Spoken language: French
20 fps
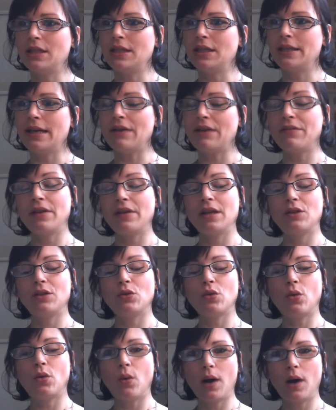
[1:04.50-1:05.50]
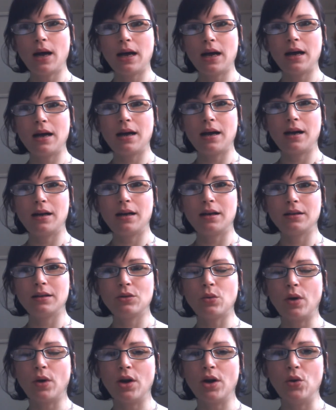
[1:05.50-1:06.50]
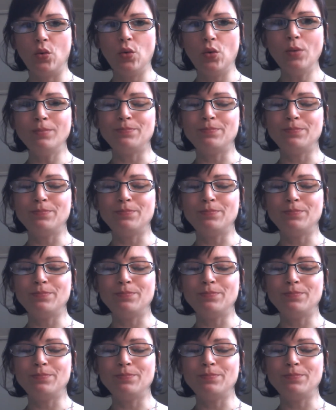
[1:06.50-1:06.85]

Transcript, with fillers: il y avait trois, trois lots,